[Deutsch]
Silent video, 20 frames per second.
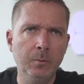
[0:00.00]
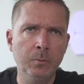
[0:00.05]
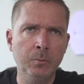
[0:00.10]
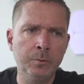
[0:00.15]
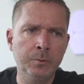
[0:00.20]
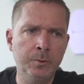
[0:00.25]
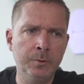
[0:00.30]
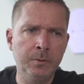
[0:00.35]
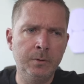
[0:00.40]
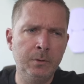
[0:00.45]

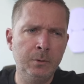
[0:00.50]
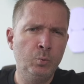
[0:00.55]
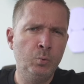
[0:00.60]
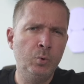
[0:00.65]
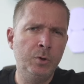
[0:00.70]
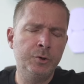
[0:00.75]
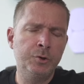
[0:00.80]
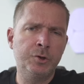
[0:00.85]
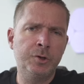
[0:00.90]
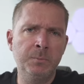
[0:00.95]
Und äh,
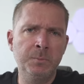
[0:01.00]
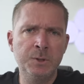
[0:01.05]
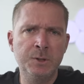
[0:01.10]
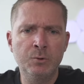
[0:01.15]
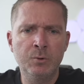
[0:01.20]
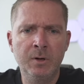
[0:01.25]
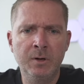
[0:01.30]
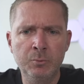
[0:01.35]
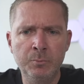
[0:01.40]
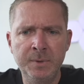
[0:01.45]
logisch damit
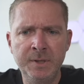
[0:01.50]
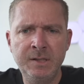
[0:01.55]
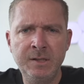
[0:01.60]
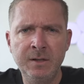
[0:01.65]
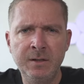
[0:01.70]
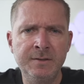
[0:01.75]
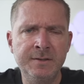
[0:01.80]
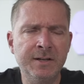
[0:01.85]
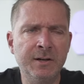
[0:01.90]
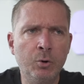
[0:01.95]
zu
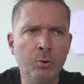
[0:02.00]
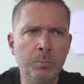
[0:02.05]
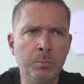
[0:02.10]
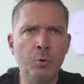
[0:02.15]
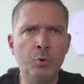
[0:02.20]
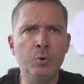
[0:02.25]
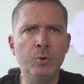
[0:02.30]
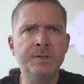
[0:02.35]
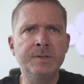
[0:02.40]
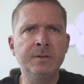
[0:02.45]
argumentieren, ist auch
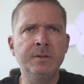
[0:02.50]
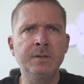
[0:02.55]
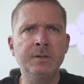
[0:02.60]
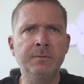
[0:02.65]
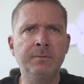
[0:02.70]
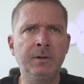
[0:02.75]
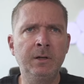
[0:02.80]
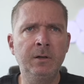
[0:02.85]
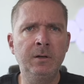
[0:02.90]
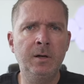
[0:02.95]

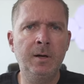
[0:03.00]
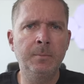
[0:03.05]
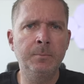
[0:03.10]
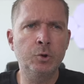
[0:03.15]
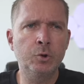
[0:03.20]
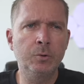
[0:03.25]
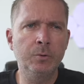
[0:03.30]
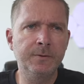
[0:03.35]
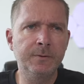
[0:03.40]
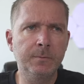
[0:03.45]
blödsinnig, weil am
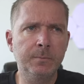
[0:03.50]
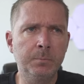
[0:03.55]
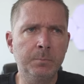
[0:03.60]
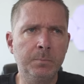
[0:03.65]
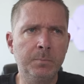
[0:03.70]
Schluss